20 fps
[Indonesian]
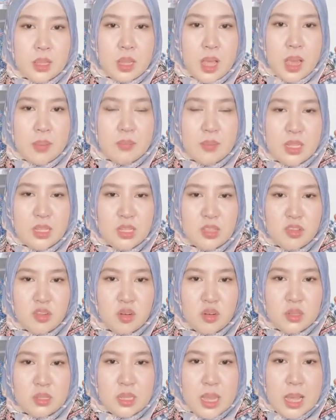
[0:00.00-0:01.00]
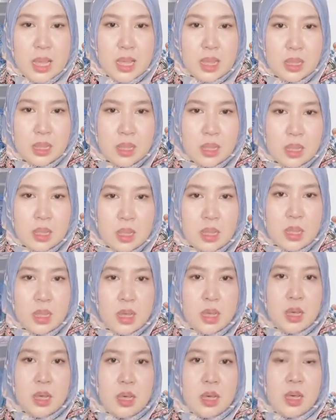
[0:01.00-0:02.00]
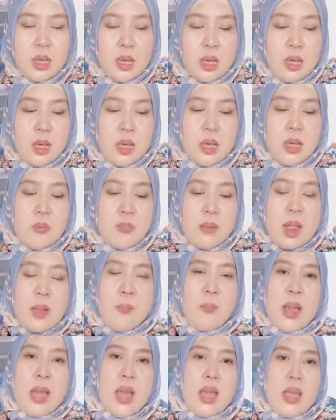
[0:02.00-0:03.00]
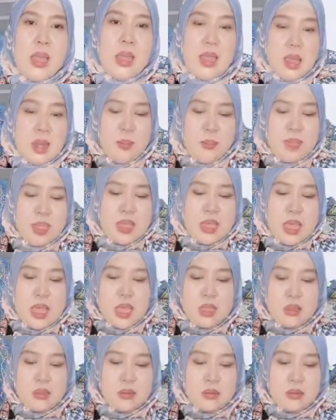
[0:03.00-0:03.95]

Kami soja uh, berapa LP-nya?